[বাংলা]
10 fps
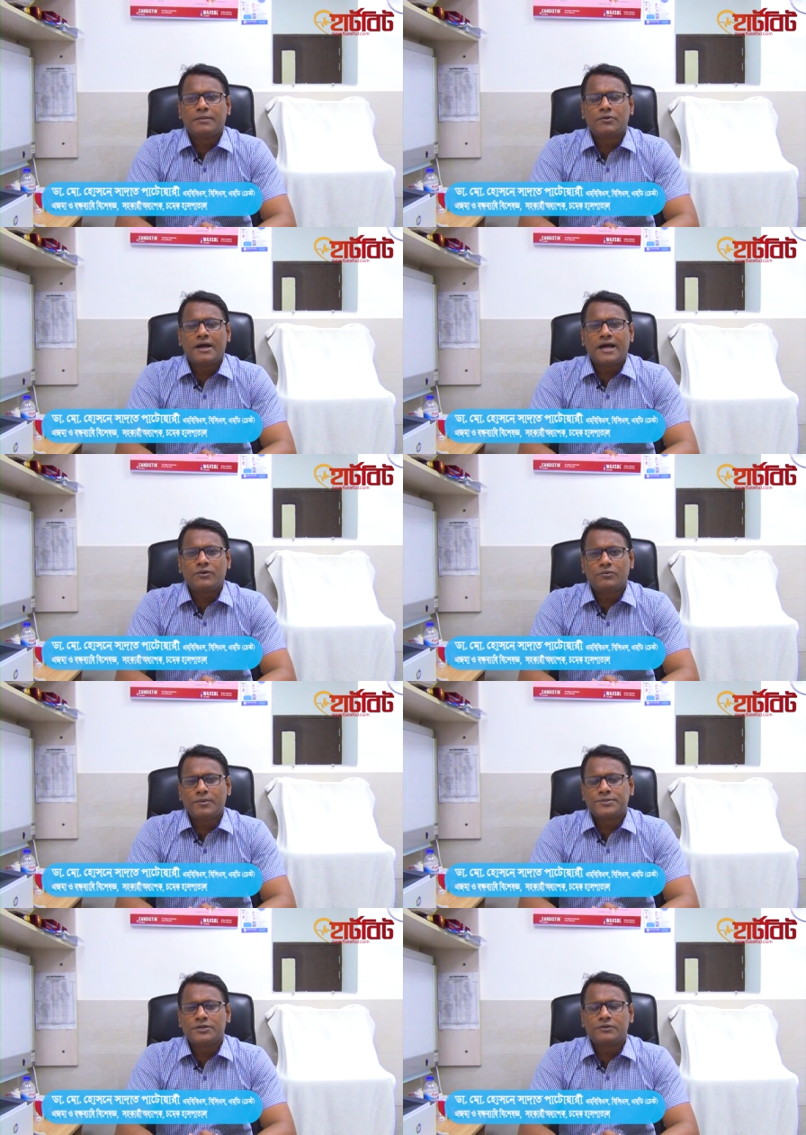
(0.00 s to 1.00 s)
এবং আরও
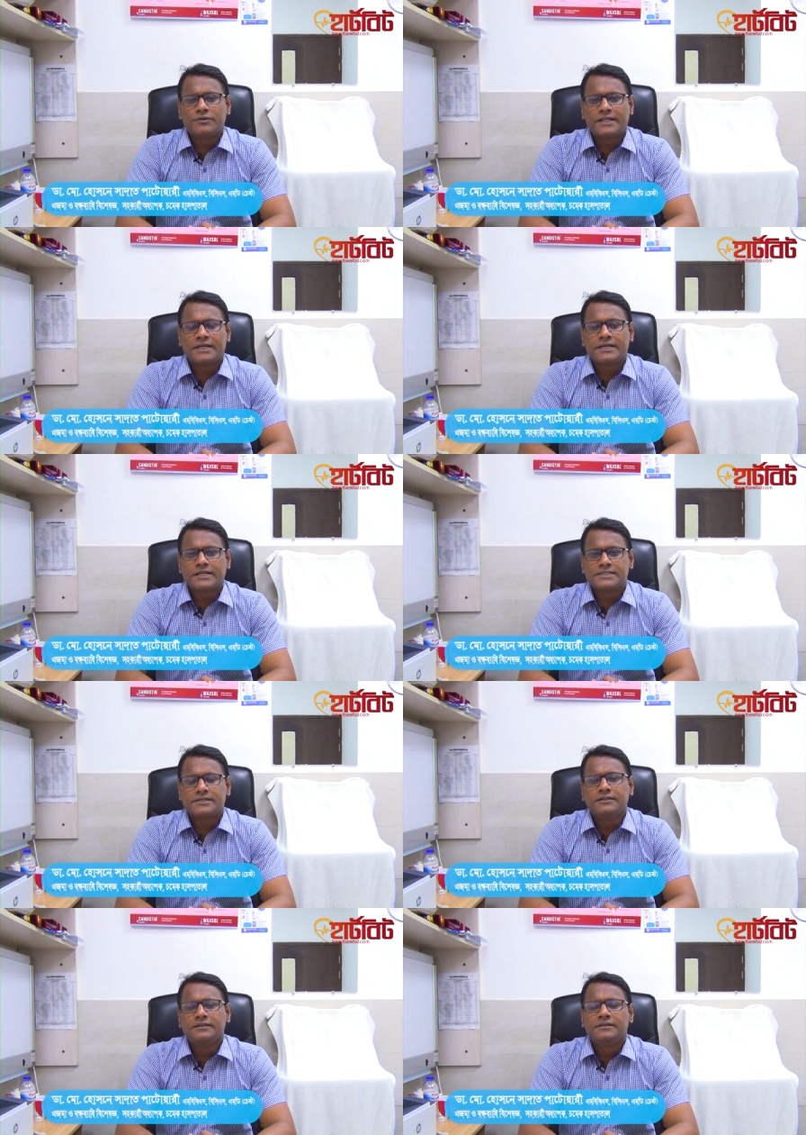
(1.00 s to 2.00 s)
গবেষণা করে দেখা
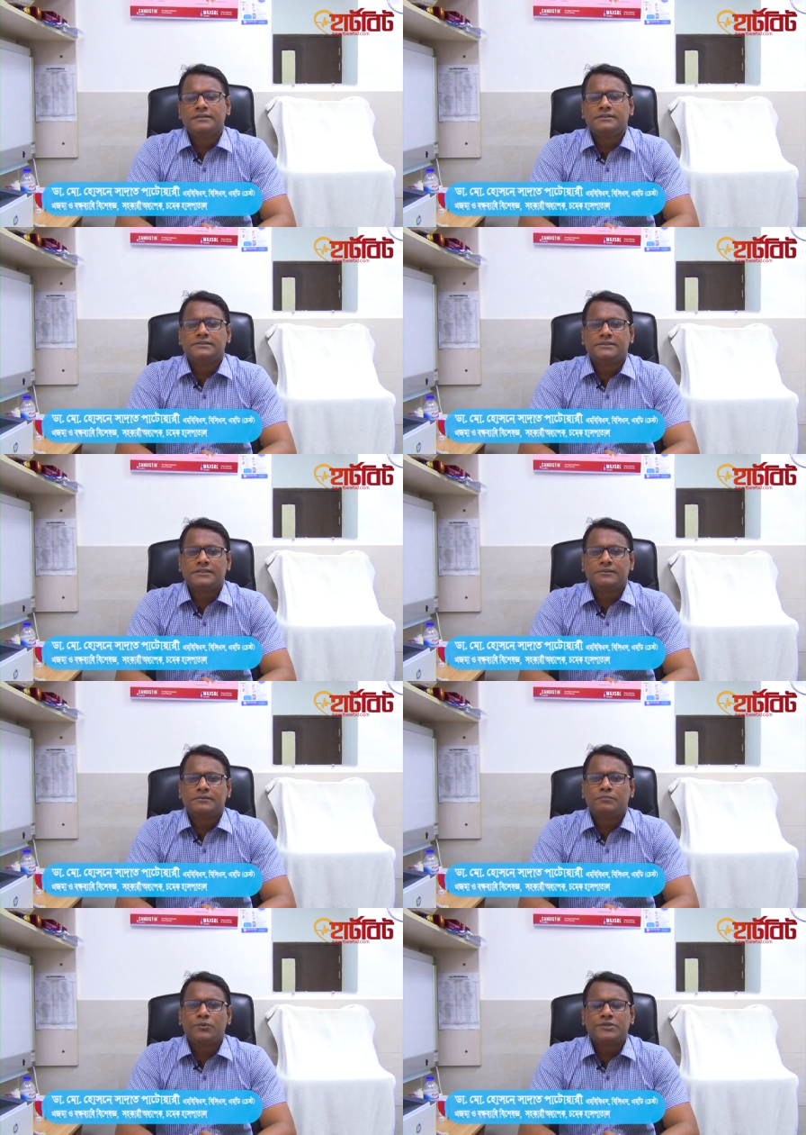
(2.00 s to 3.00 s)
গেছে যে
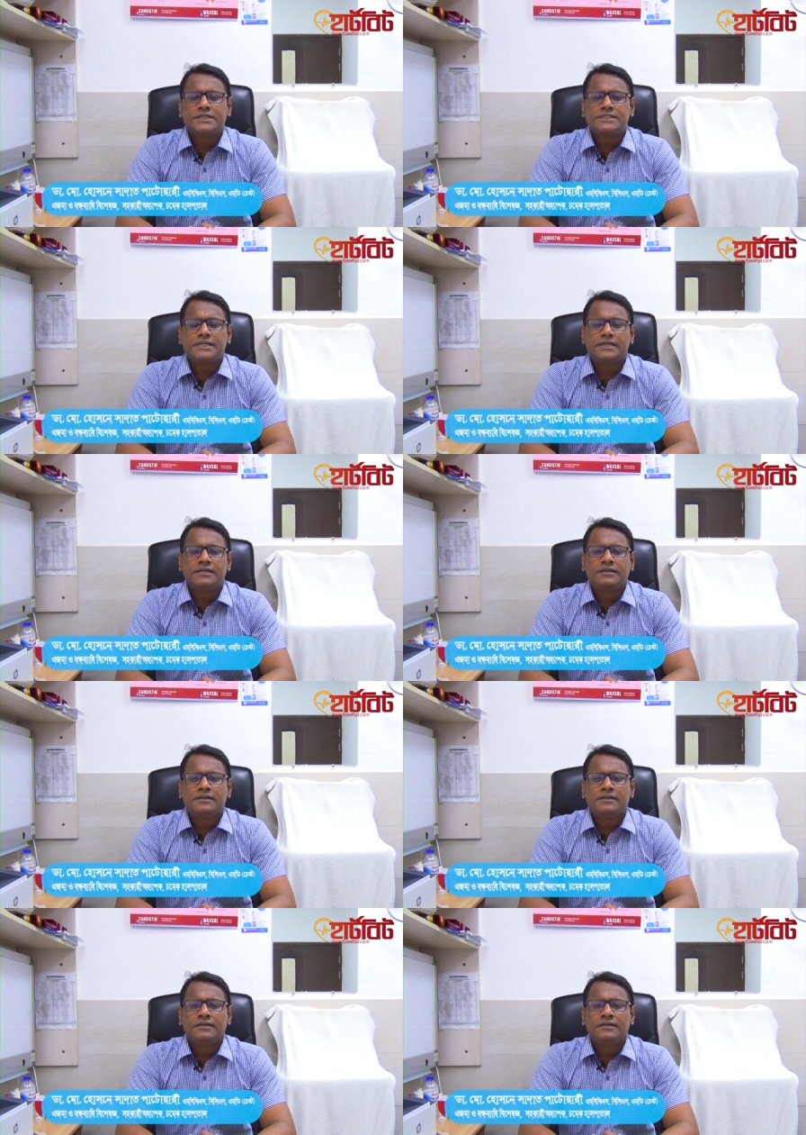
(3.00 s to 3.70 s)
পুরুষের চেয়ে